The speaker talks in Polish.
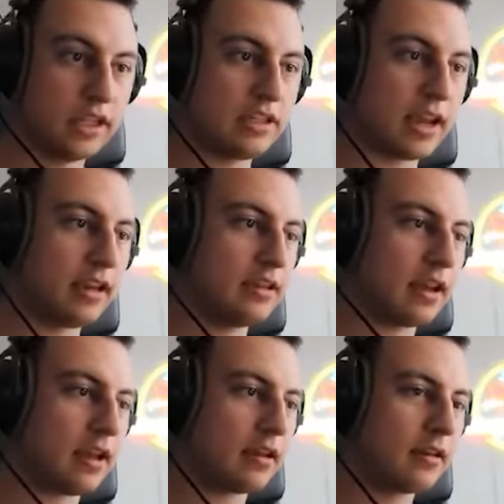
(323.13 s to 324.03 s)
Idzie,
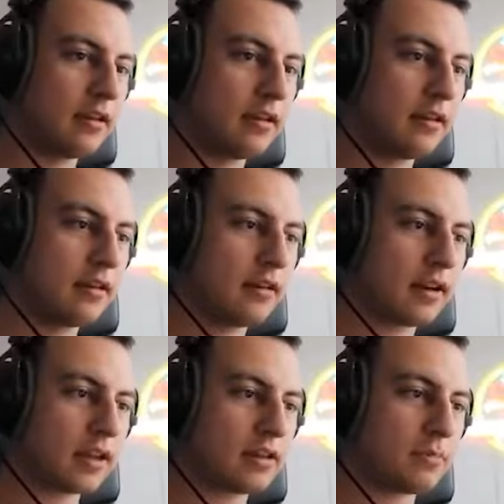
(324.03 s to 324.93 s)
idzie?
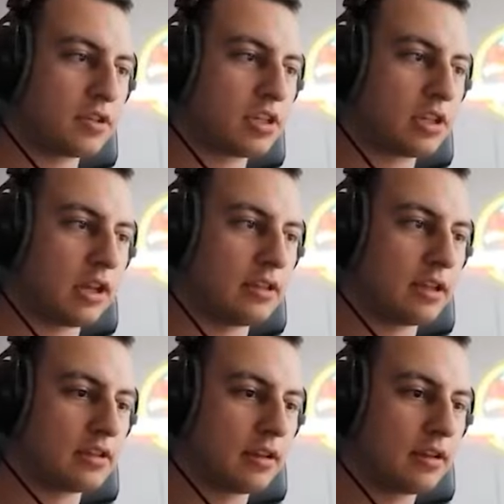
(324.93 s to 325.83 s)
Każdy mi pisze, że
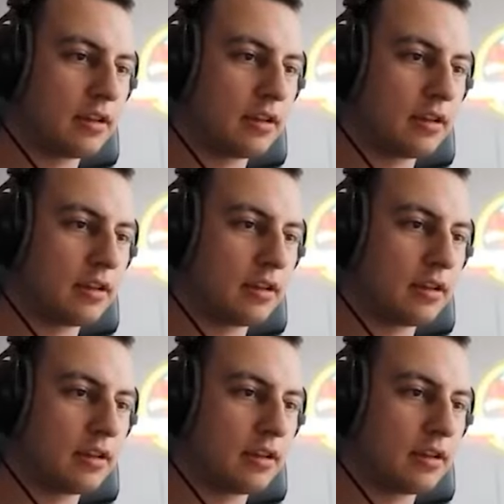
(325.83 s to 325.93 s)
idziesz